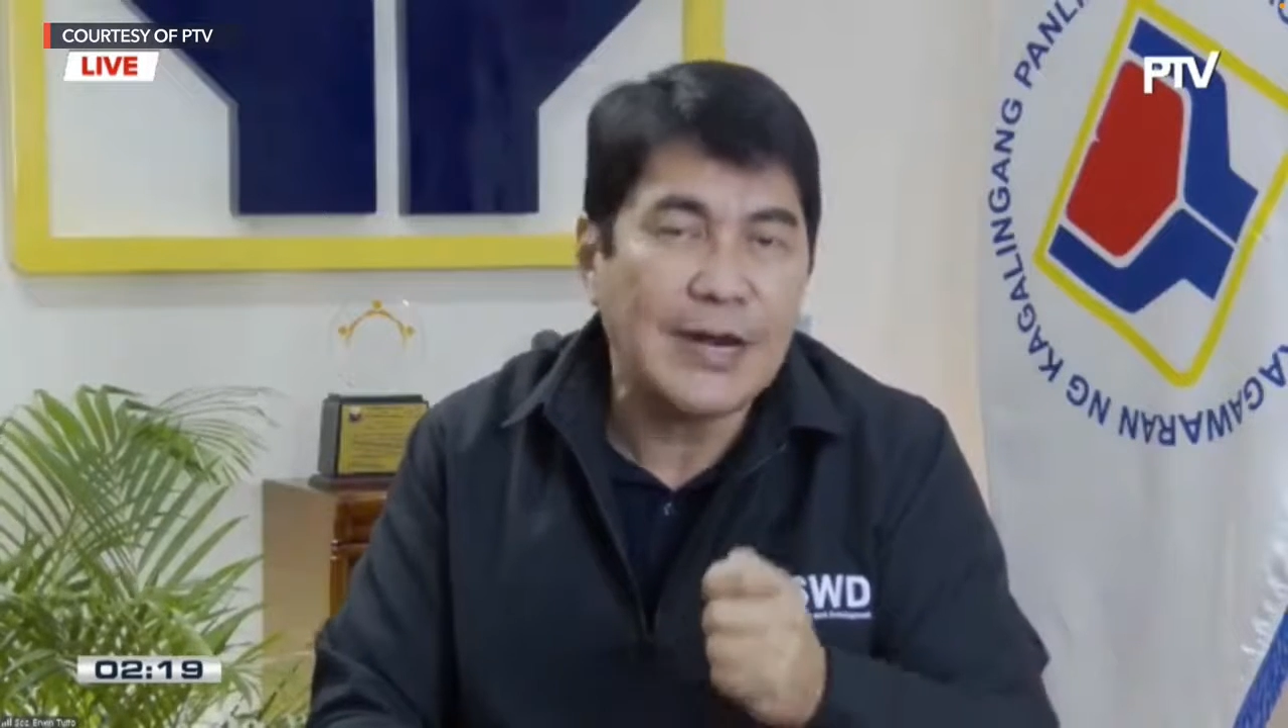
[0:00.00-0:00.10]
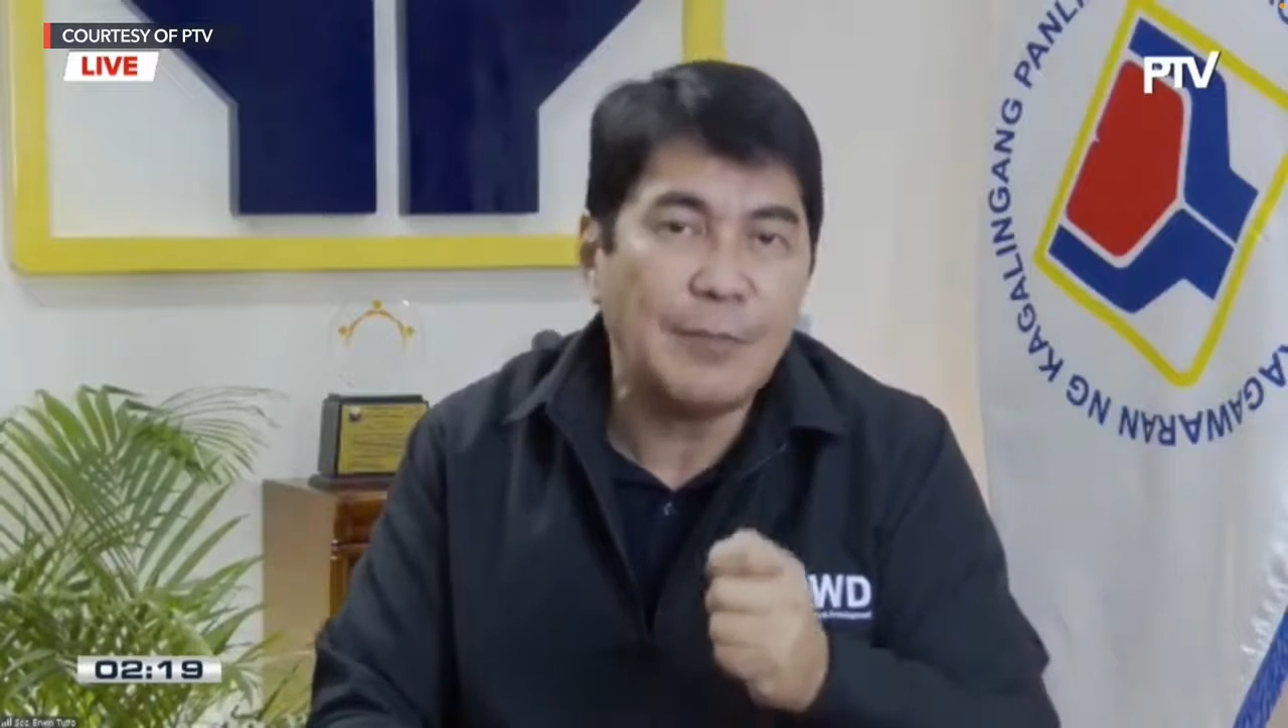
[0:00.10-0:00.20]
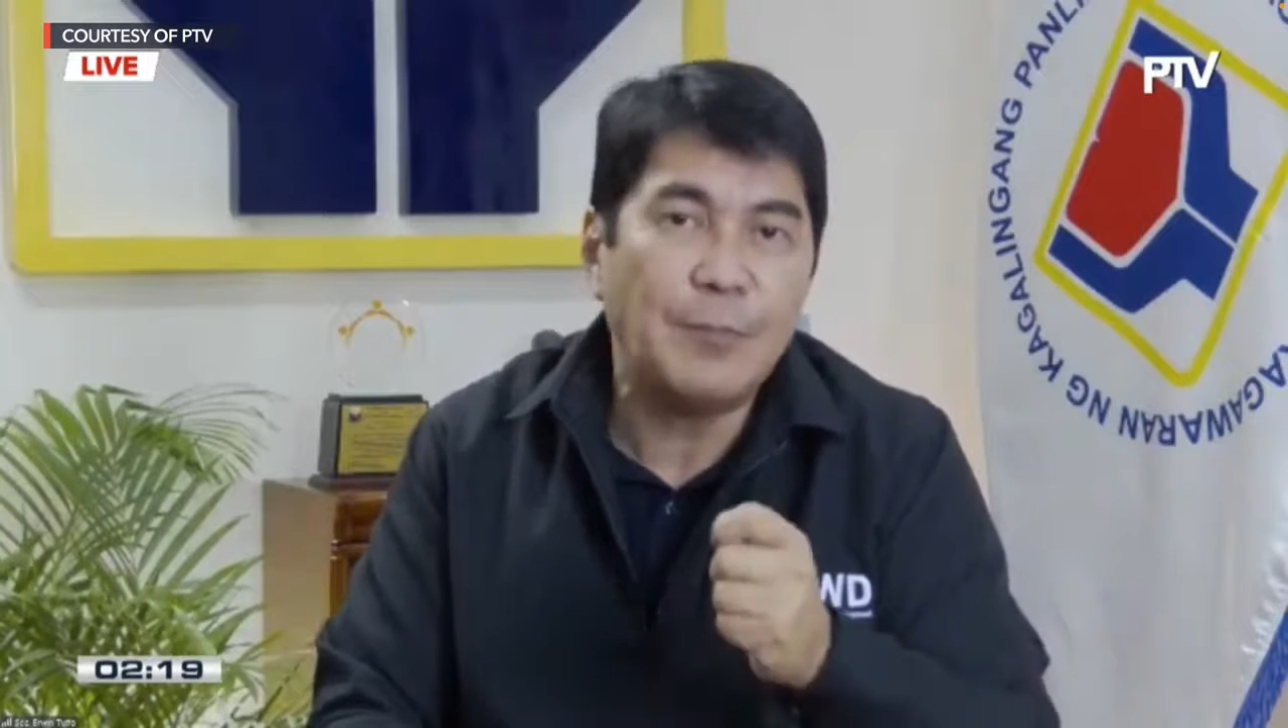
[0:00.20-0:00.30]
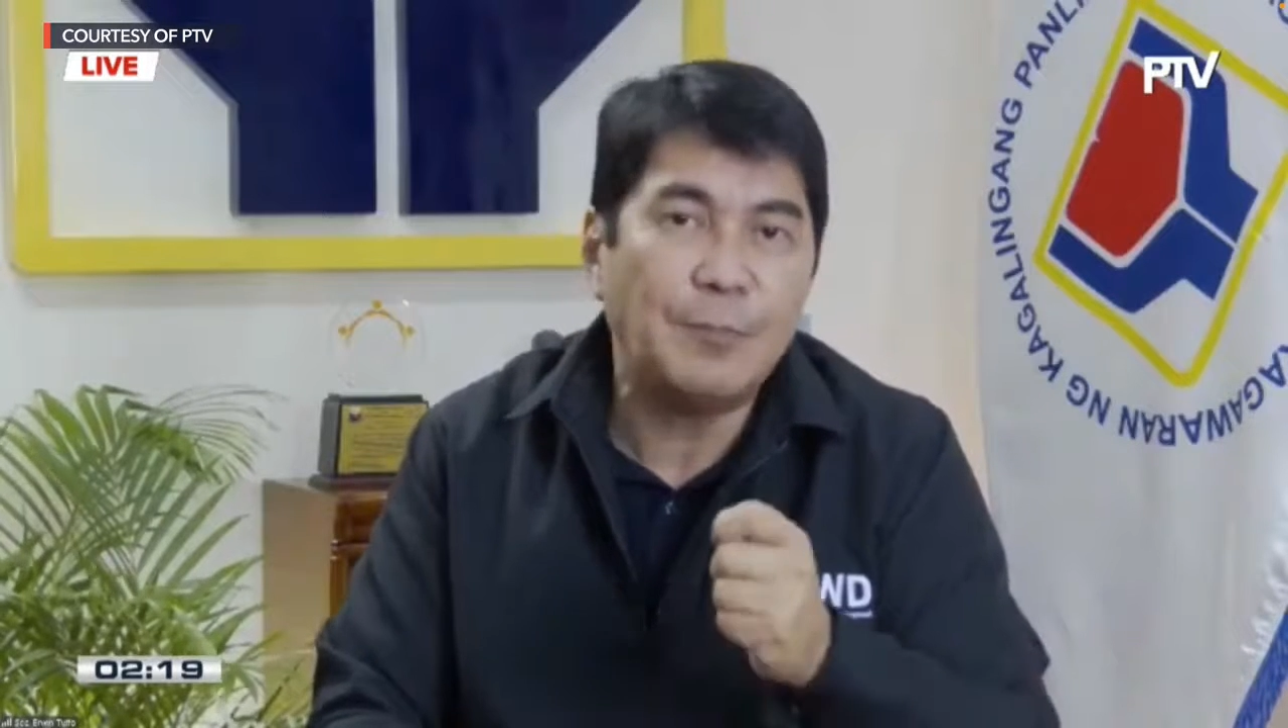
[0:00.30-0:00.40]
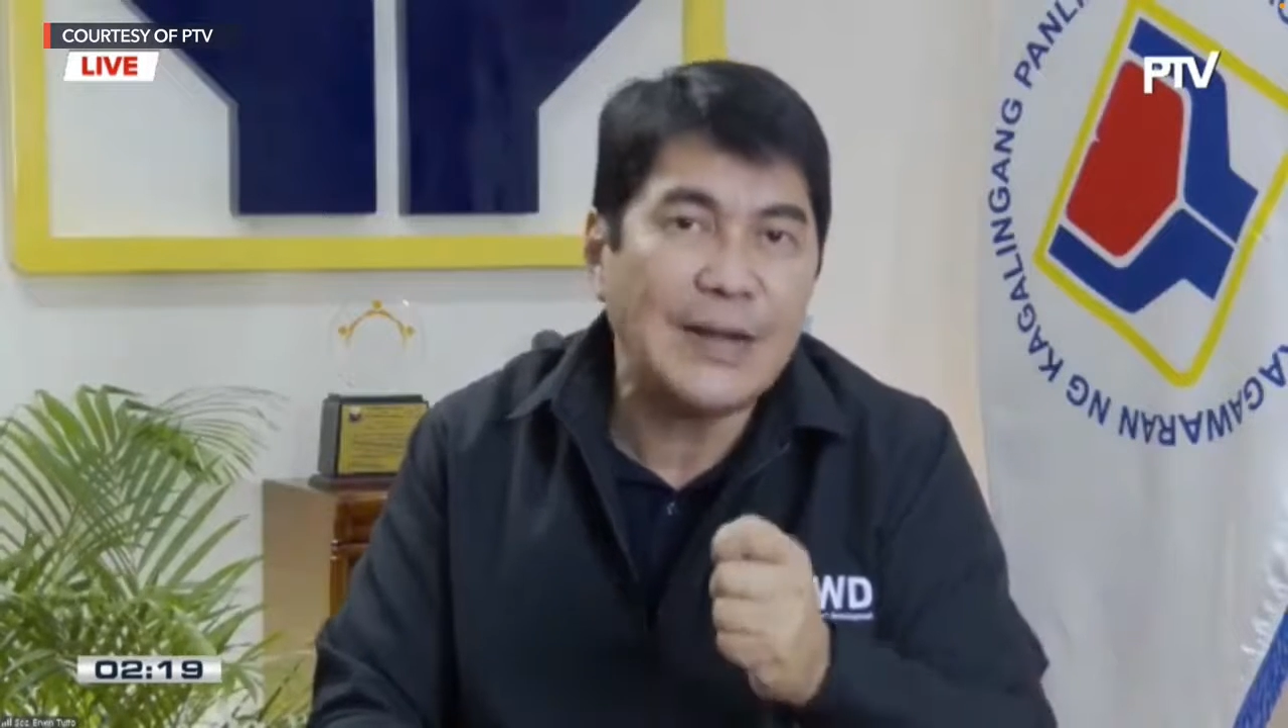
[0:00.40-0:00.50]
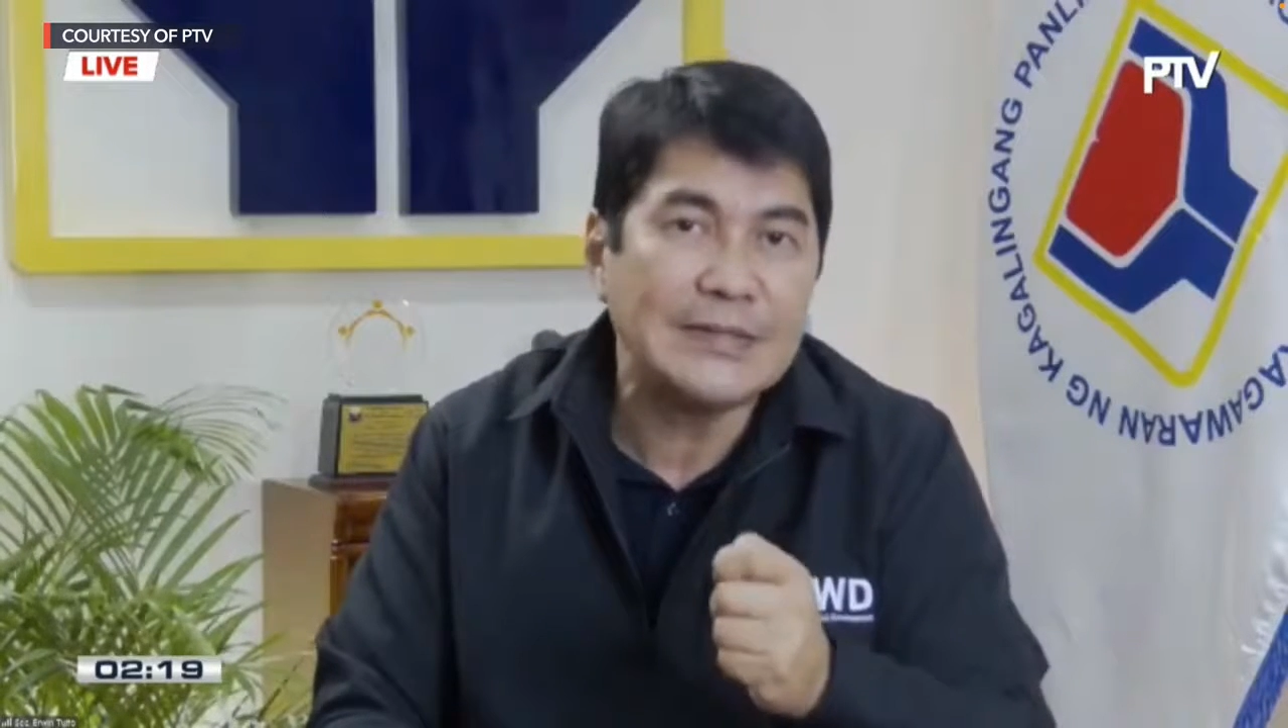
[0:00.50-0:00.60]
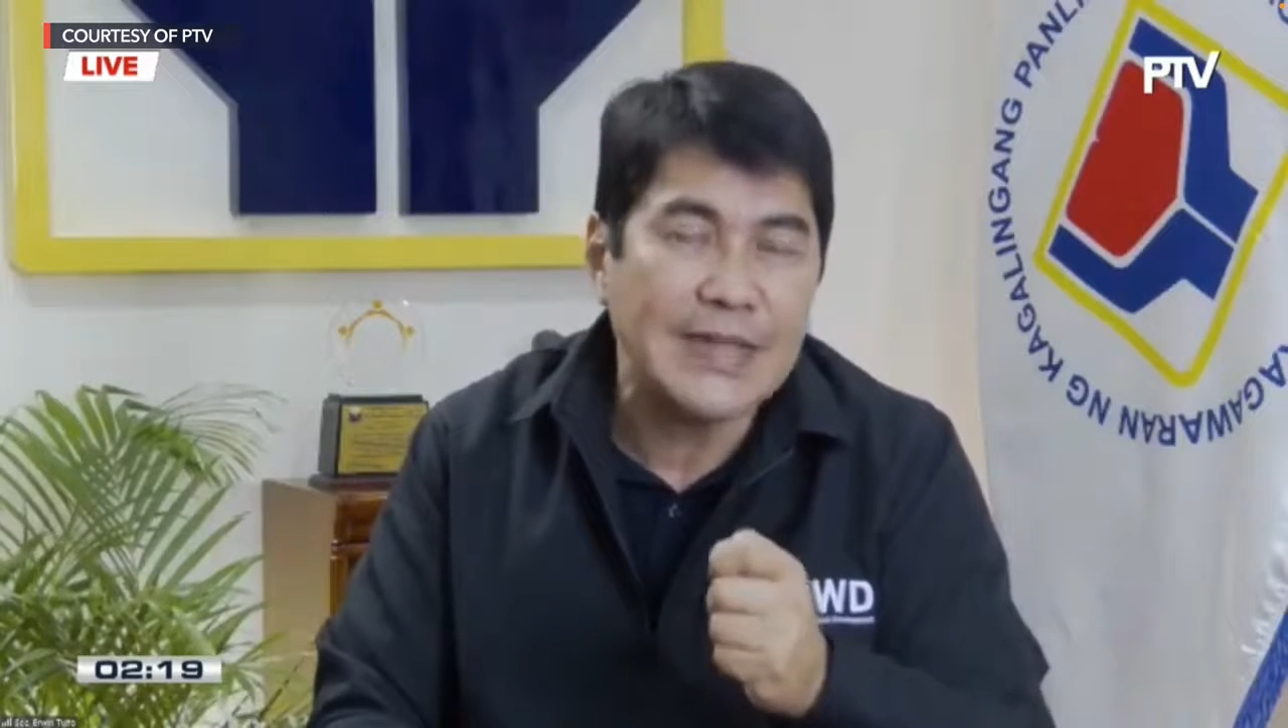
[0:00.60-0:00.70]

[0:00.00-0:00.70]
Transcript: para po